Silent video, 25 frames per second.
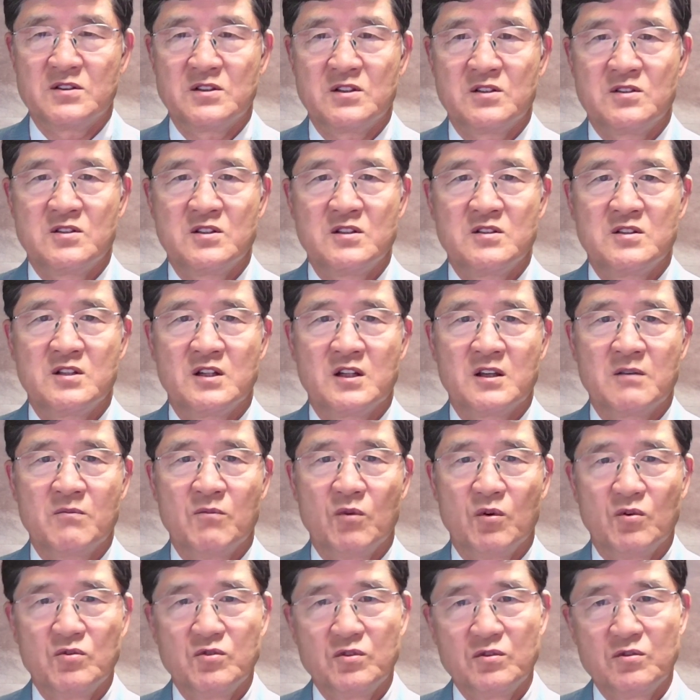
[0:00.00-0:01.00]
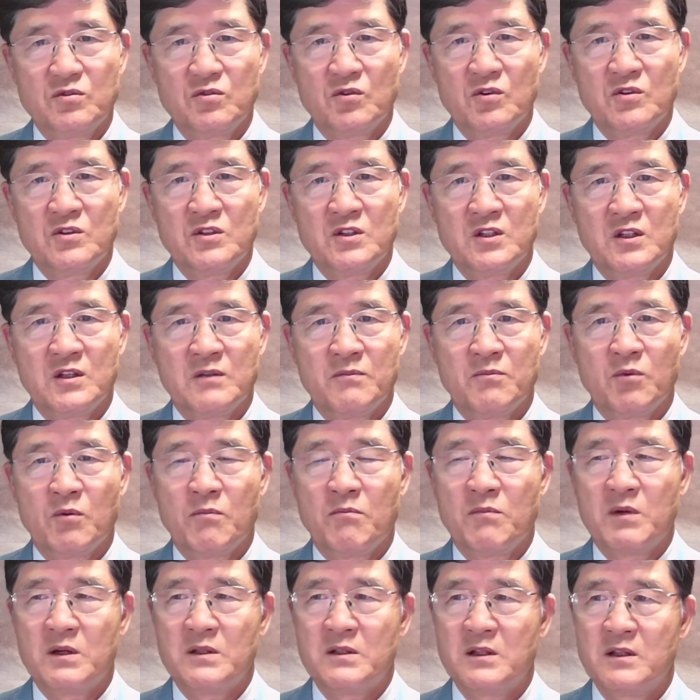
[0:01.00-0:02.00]
이 지상의 모든 교회들이
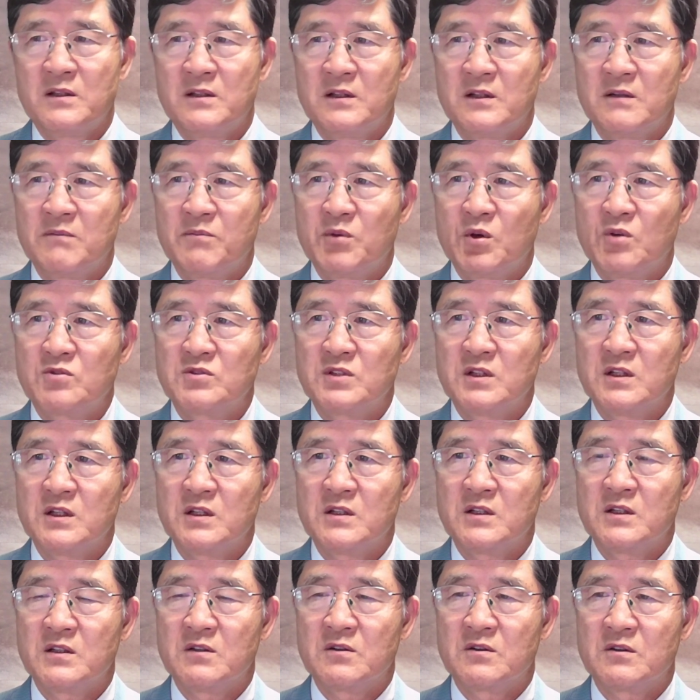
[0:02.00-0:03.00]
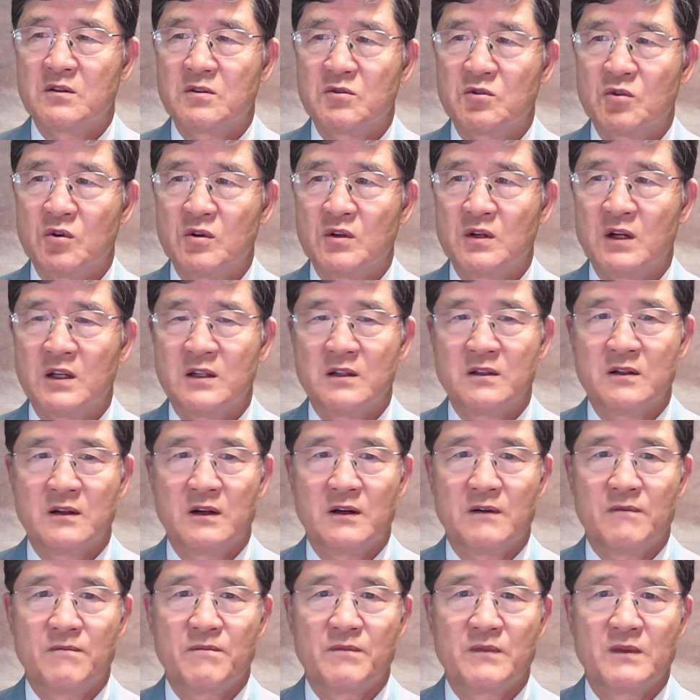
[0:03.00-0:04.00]
본받아야 될 표성이 되는 교회가 아닌가.
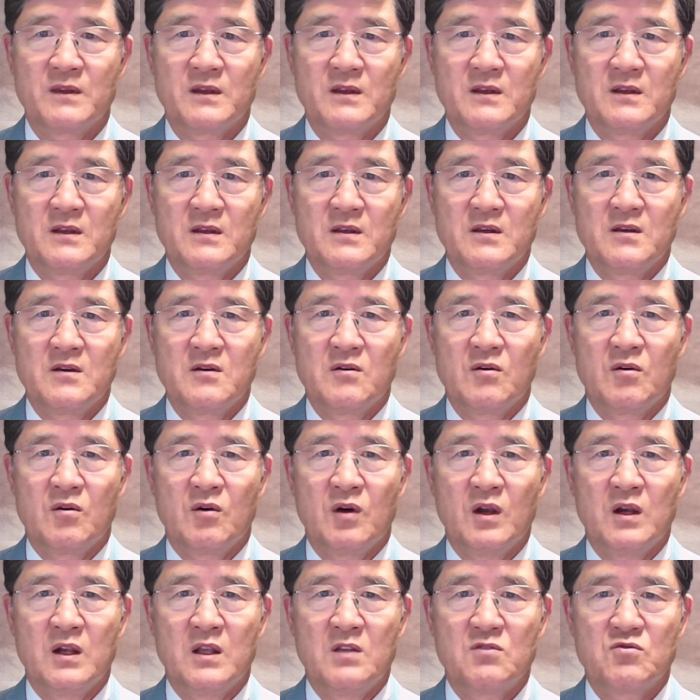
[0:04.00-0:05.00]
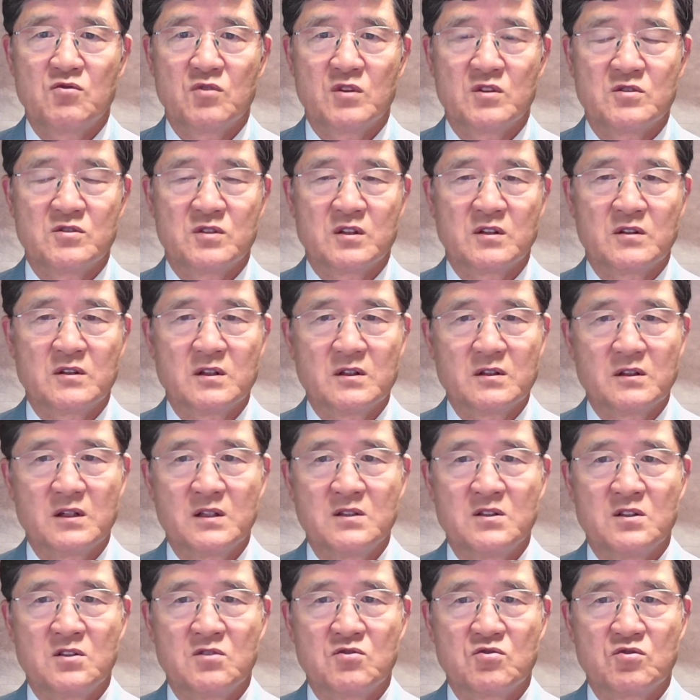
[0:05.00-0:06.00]
환란 중에서도
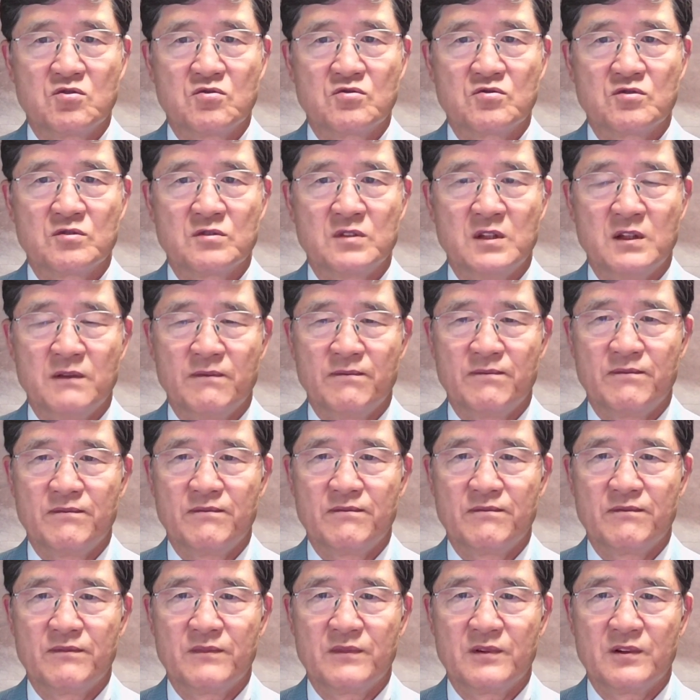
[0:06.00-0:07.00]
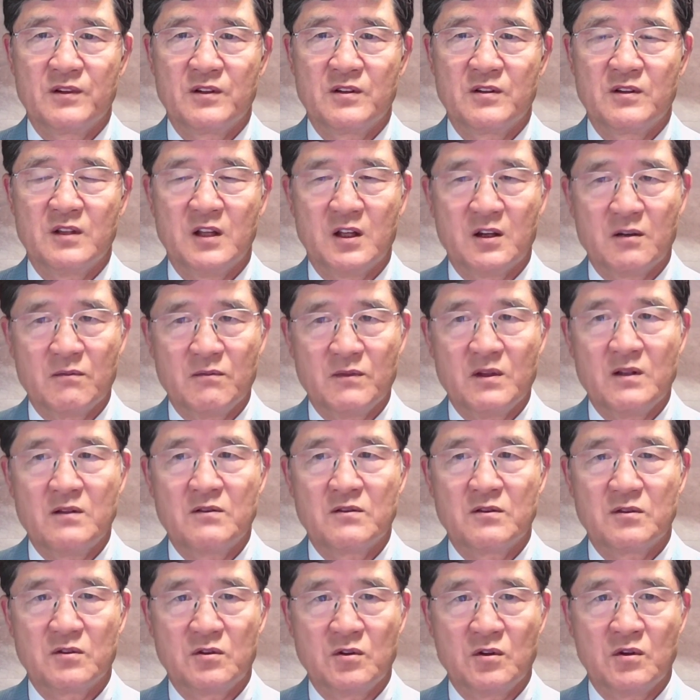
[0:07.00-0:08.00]
끝까지 충성된 그런 아름다운
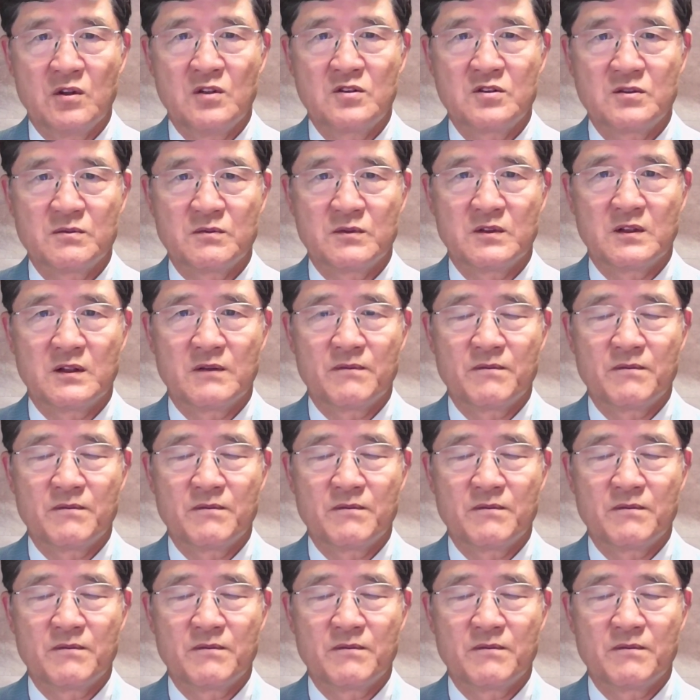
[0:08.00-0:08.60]
교회였습니다.